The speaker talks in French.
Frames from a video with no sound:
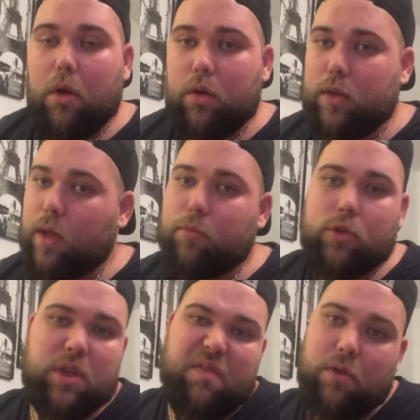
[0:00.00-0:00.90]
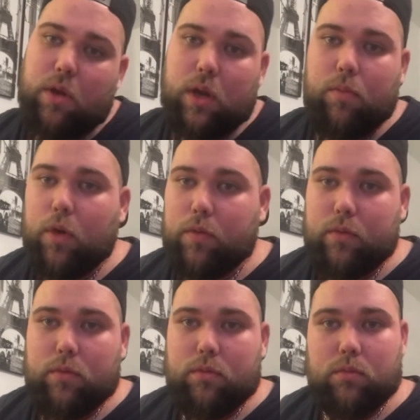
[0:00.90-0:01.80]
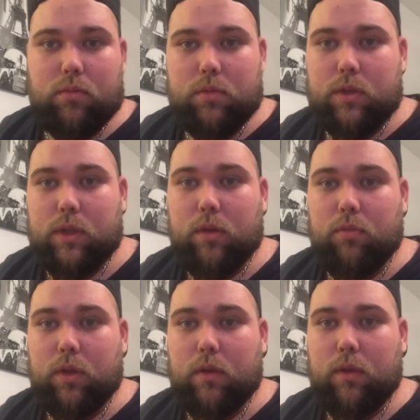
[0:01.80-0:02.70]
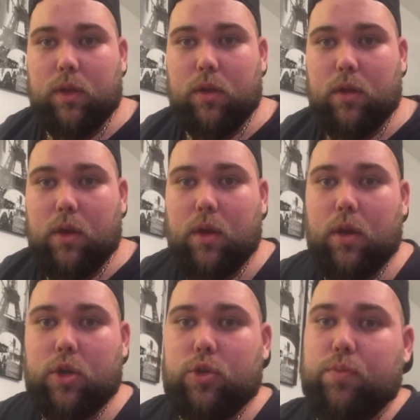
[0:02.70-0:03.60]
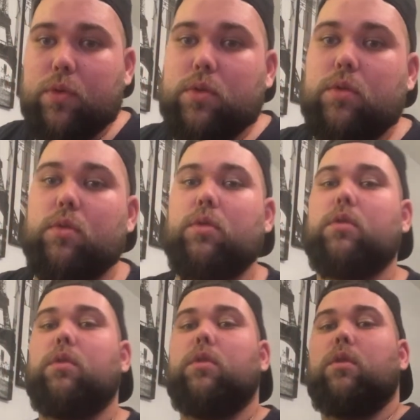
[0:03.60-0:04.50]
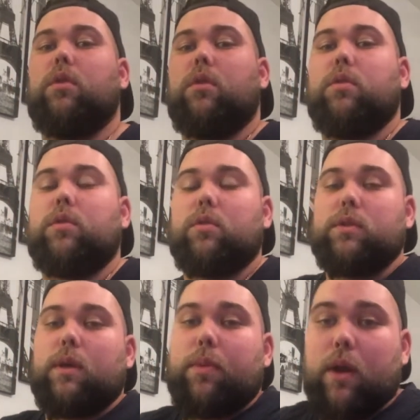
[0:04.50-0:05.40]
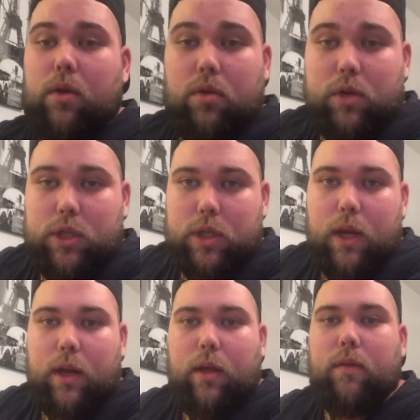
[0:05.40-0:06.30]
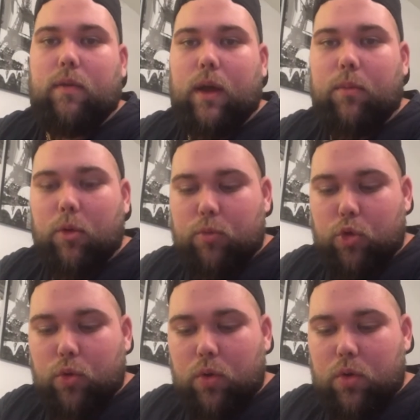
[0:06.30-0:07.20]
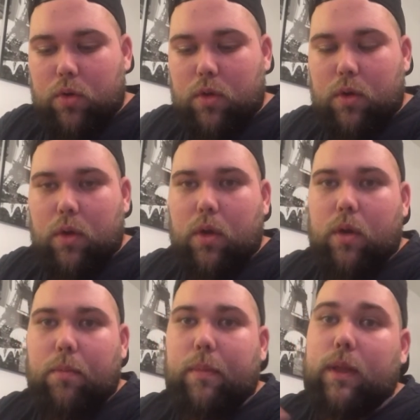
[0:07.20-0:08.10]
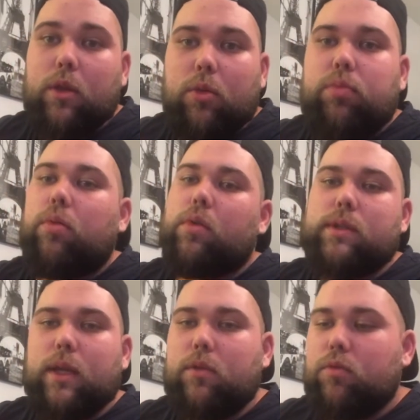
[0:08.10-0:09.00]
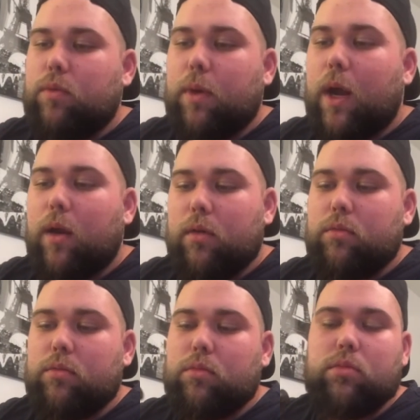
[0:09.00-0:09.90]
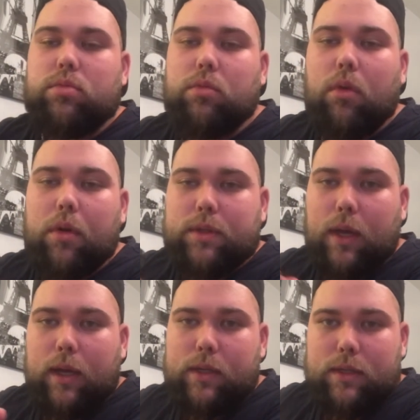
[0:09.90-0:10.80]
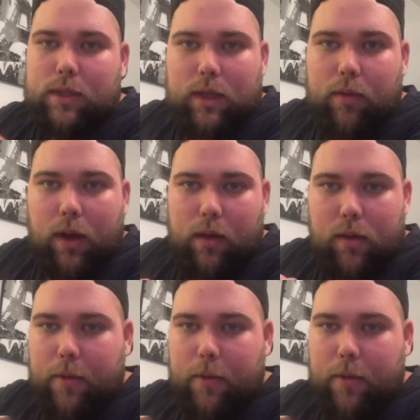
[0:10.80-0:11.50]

En termes de saveur, il est bof. Ce n'est que mon avis. Je pense que le, le comment s'appelle l'original est vraiment mieux. Maintenant pour 7-8 balles, bon ça, ça va.